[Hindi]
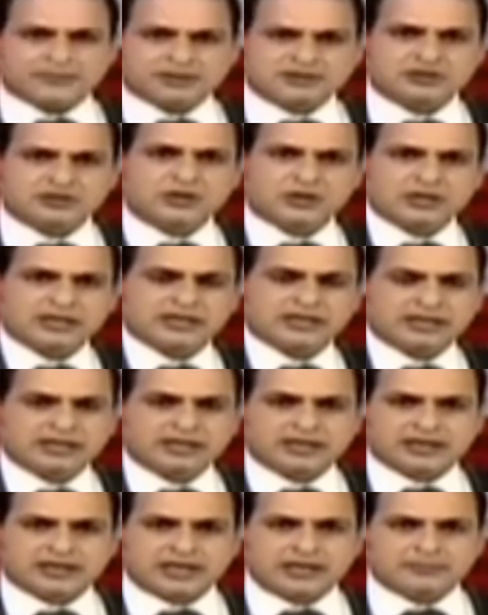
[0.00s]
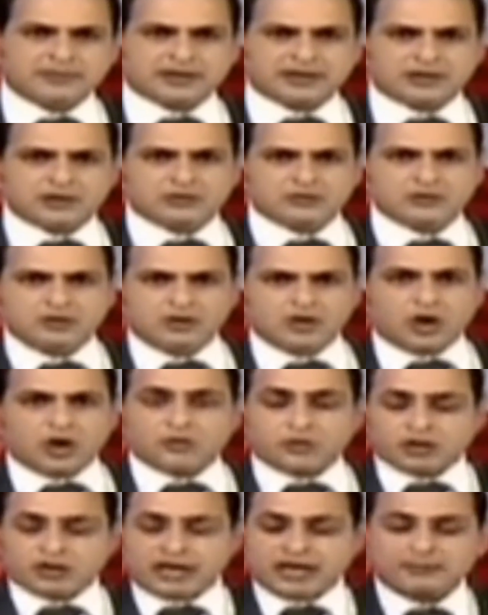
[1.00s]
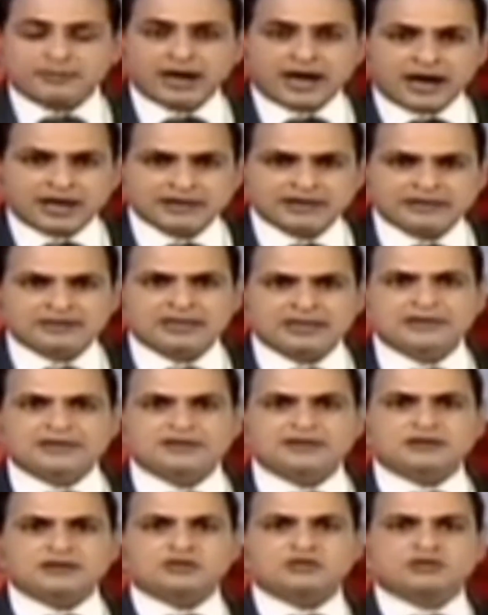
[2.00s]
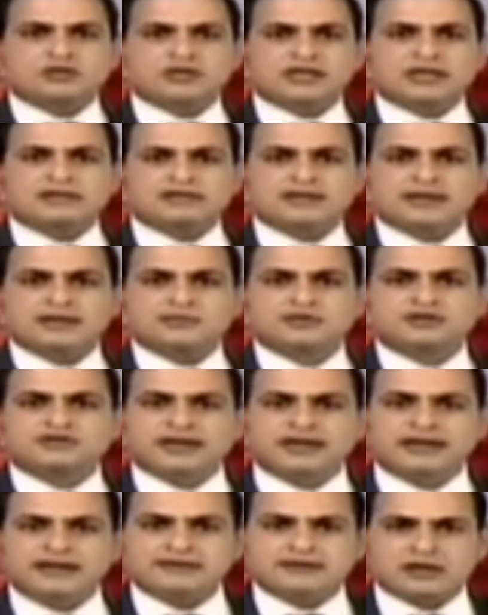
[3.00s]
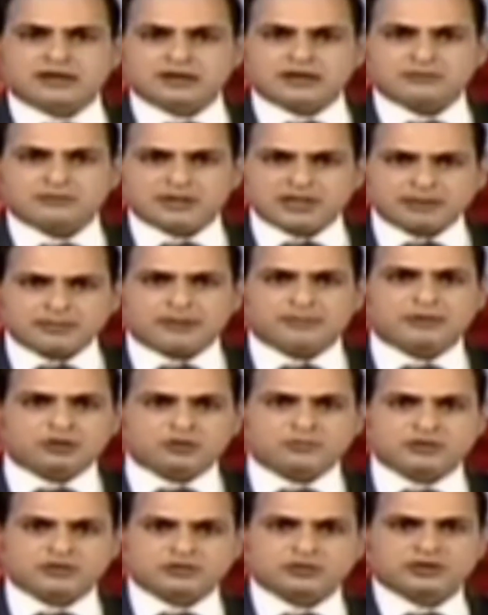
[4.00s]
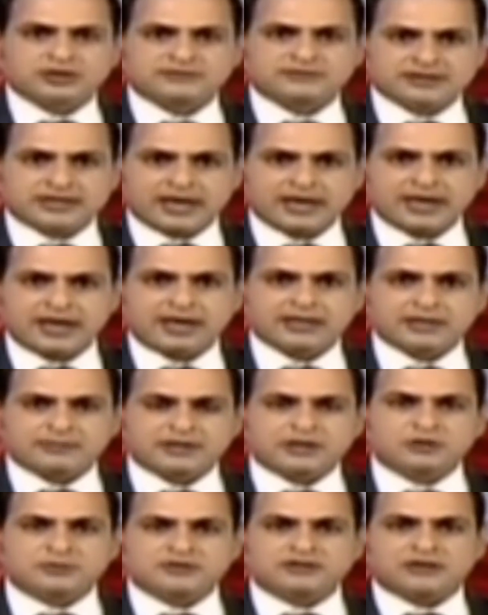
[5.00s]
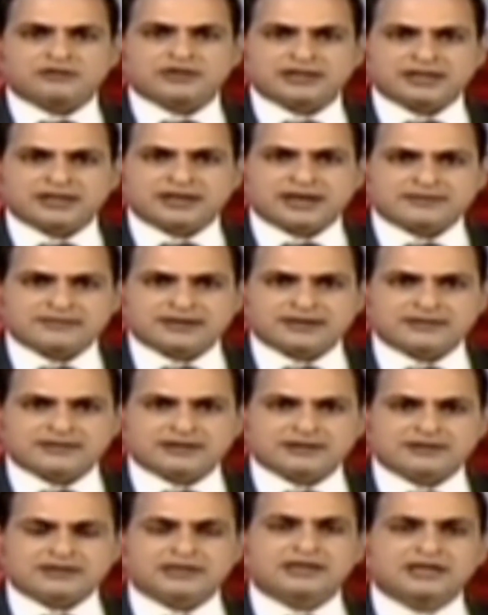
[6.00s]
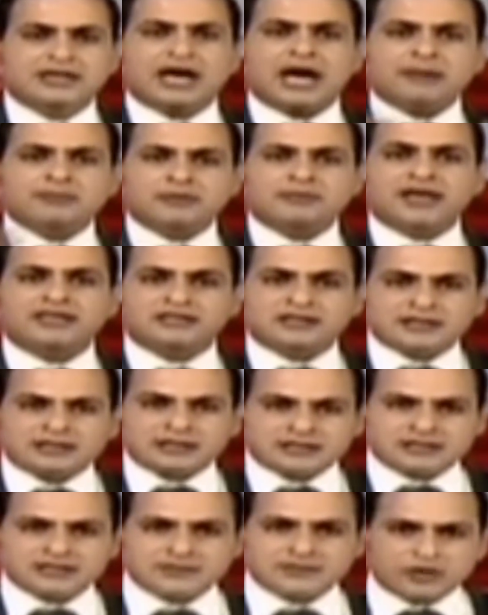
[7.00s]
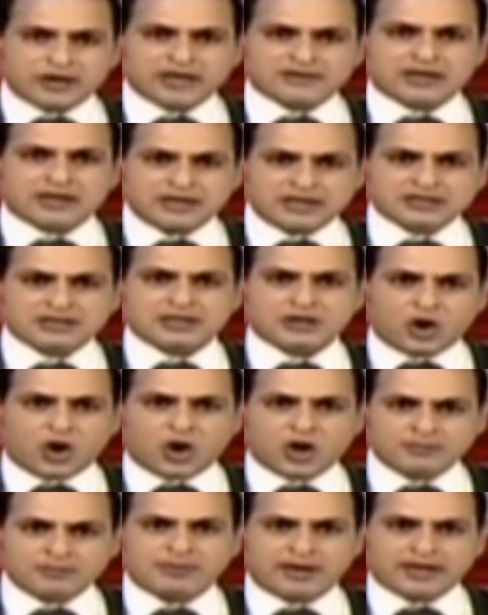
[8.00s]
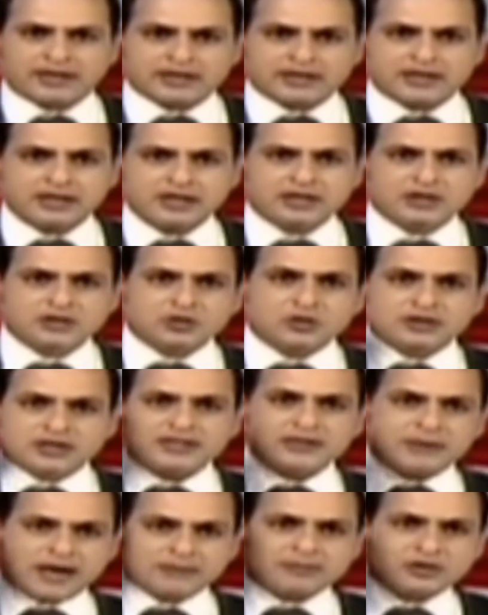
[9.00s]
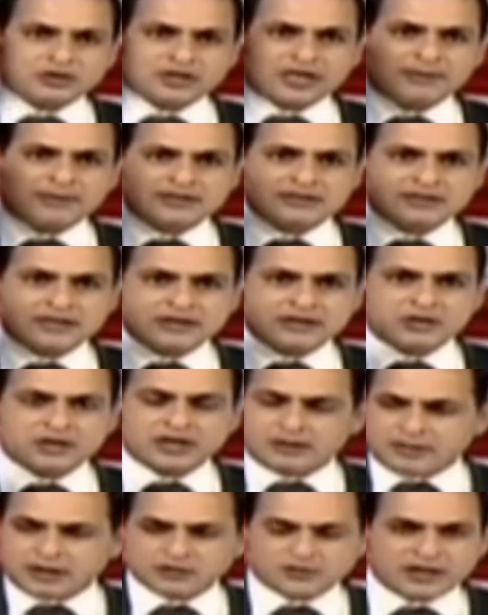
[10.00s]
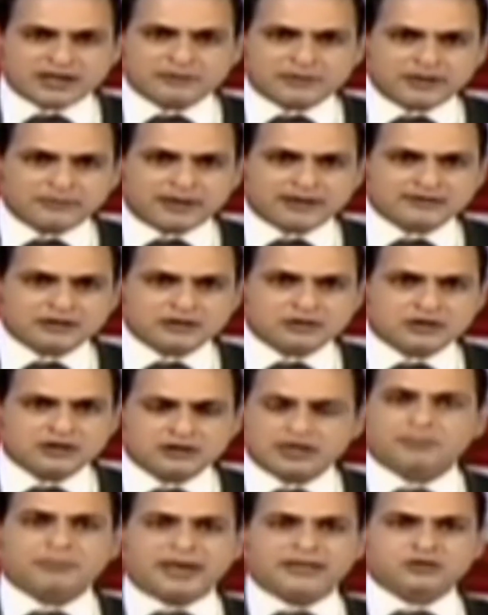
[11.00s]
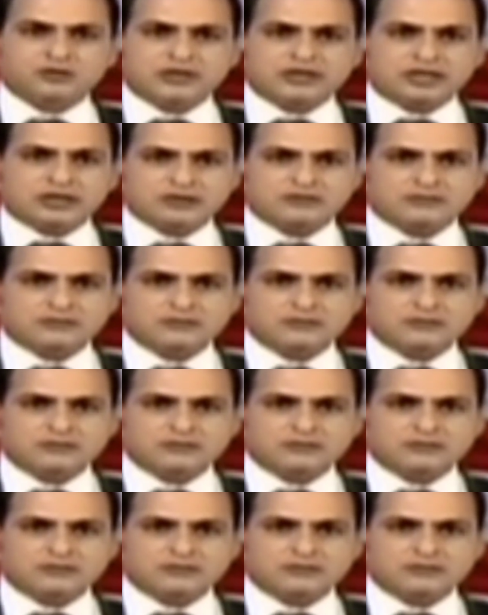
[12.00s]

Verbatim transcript: बच्ची को लेकर ही अगर कहीं पर निकलूं और वो कहीं पे हाथ टच कर लेती है तो उसको ये लगता है कि मुझे सैनिटाइज करना है मतलब हमने उन बच्चों को ये सिखाया है कि भैया तुम्हें सावधानियां कैसे कैसे रखनी है आप इमेजिन कीजिए जब वो एग्जामिनेशन हॉल में बैठे हैं तो उनके दिमाग में तो यही बातें चल रही होगी ना बाजू वाले ने मेरी पेंसिल छुली या पेन छू लिया